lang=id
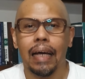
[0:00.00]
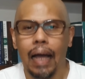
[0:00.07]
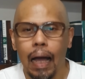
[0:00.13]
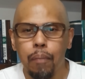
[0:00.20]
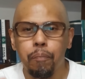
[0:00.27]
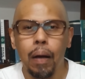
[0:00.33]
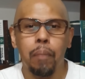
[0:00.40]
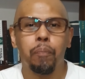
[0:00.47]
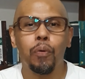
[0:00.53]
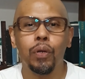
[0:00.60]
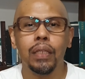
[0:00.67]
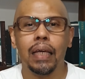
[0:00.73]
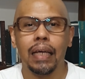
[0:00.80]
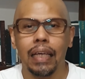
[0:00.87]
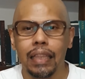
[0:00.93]
Apapun
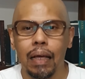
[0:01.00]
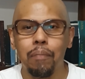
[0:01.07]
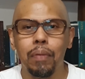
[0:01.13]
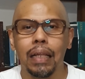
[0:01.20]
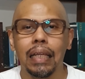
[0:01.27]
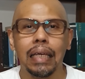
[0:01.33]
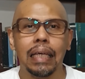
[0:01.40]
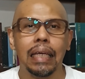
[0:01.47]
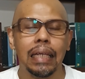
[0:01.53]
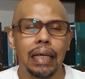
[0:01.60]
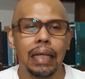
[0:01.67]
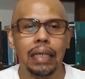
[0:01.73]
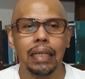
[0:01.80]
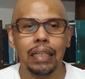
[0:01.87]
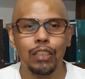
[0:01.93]
yang kita miliki
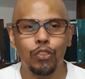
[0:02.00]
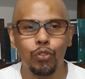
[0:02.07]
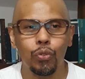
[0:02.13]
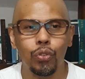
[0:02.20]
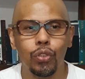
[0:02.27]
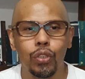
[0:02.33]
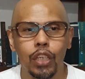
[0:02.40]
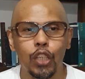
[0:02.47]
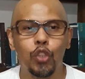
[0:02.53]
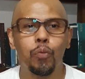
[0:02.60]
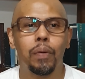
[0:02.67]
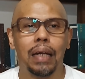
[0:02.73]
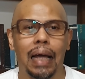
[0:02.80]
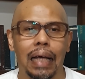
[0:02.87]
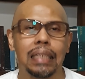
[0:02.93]
dari Kristus itu
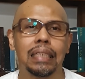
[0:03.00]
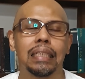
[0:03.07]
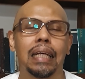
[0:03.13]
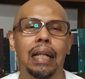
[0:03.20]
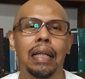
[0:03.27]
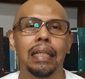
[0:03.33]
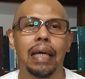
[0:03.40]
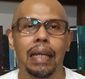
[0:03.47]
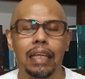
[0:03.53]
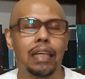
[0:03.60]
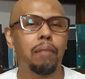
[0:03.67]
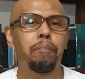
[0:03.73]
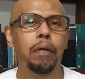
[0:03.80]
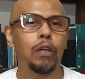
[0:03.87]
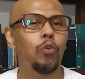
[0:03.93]
berasal dari
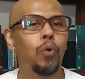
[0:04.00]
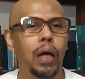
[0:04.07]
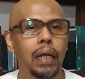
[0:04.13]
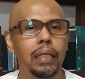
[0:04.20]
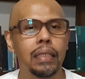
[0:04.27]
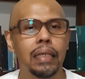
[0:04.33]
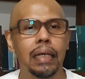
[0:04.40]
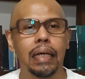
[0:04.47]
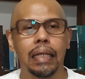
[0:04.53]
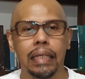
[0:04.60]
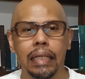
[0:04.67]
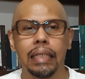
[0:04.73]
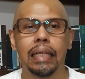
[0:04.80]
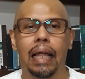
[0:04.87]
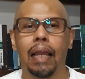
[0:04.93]
kepenuhannya
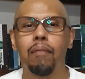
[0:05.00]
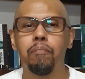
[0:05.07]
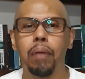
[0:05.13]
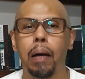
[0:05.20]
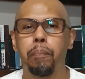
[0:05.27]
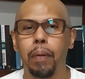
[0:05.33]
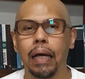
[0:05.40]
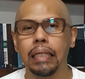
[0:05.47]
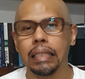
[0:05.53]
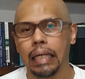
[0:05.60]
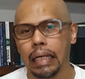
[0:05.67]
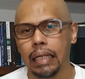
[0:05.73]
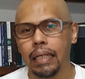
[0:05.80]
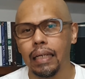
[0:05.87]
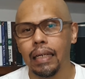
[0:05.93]
di dalam
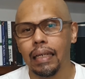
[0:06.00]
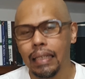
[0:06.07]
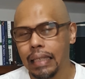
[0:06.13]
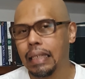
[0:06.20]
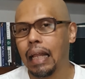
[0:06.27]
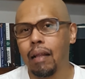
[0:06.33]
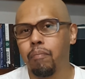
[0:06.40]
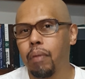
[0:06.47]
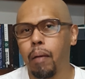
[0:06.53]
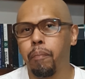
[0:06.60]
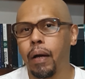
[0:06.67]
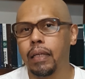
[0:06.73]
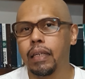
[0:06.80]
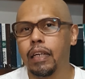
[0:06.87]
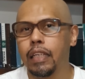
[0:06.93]
Bapanya, Di dalam
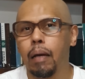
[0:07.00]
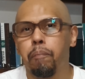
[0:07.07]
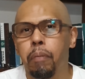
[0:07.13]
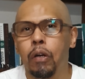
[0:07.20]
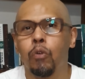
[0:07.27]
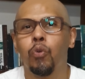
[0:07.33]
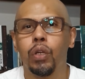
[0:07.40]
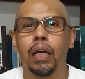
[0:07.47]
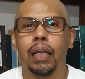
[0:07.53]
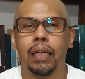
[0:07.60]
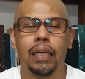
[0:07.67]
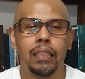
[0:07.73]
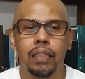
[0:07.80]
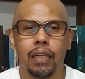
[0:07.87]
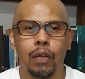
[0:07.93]
Bapanya dia penuh dengan
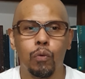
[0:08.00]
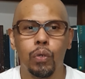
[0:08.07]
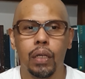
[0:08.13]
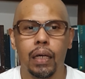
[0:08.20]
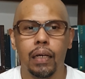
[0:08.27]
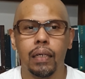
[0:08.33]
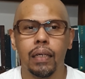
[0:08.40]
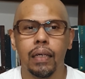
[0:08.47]
kasih karunia.